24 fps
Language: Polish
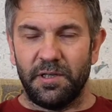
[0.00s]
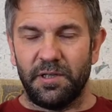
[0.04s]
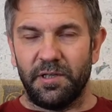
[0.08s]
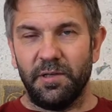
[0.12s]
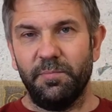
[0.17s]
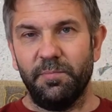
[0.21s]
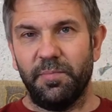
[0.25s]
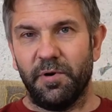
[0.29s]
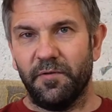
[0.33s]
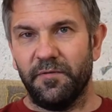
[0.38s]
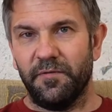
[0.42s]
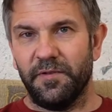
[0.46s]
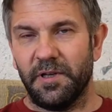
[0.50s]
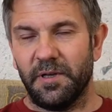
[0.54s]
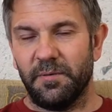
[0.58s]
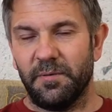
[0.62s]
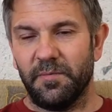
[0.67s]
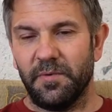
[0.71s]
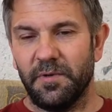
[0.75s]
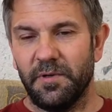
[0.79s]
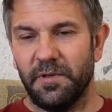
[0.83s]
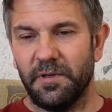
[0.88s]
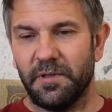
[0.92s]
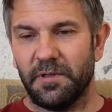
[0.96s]
I
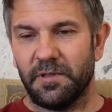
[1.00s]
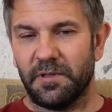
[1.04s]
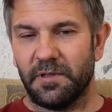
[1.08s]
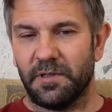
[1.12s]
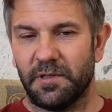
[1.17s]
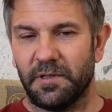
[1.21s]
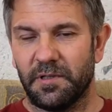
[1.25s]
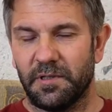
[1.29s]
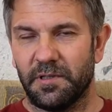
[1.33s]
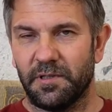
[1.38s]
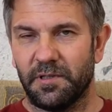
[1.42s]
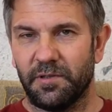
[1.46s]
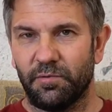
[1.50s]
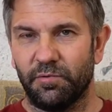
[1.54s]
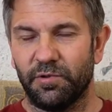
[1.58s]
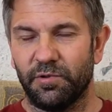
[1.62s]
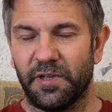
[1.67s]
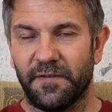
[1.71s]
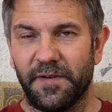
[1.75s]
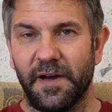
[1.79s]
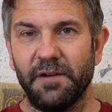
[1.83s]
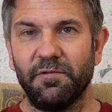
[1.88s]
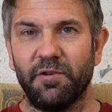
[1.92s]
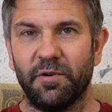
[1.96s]
powiem, y,
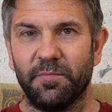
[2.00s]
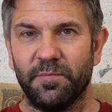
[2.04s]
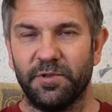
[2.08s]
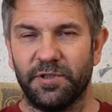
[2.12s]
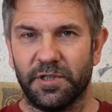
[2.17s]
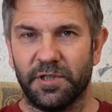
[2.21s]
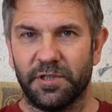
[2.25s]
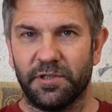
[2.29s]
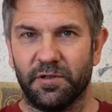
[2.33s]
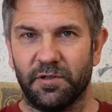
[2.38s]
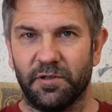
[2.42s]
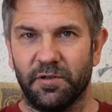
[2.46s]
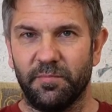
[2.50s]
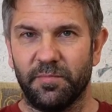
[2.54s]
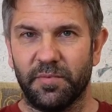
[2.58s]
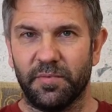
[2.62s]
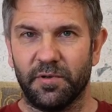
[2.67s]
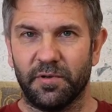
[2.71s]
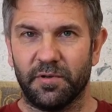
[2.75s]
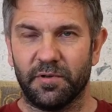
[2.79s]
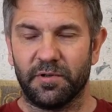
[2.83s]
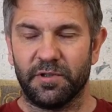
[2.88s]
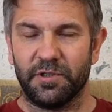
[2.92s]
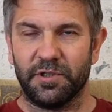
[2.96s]
udawało mi się to,
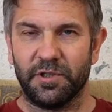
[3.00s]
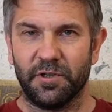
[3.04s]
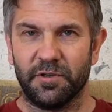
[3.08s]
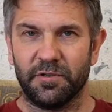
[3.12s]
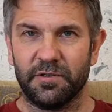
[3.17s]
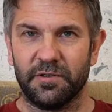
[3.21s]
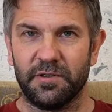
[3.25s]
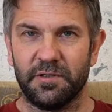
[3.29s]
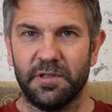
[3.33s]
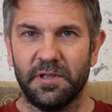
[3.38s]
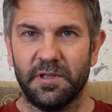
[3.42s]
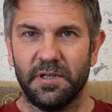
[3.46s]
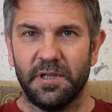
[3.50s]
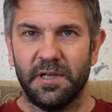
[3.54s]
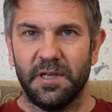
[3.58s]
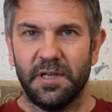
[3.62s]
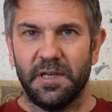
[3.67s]
bo ksiądz